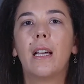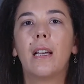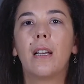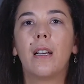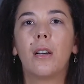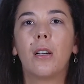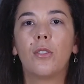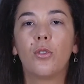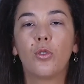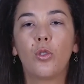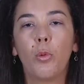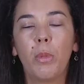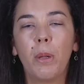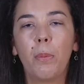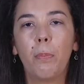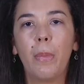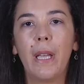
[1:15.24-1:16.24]
eh,
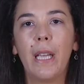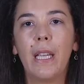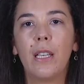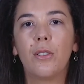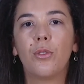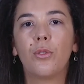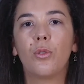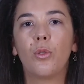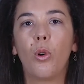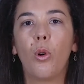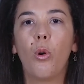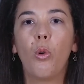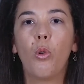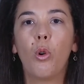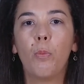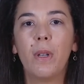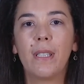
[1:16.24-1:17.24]
sobrepeso
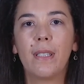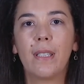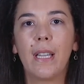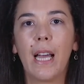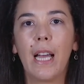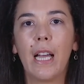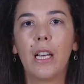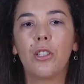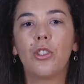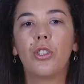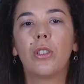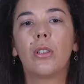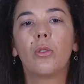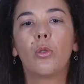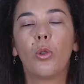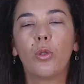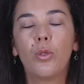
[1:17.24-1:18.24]
ou obesidade,
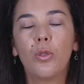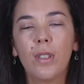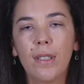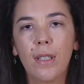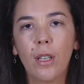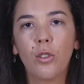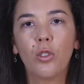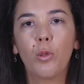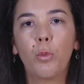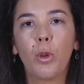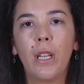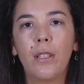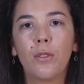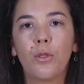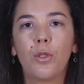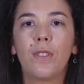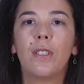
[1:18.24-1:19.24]
todos estão sob
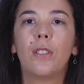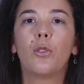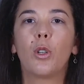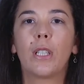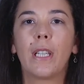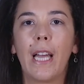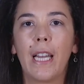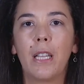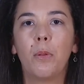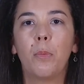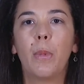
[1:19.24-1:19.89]
risco de se tornarem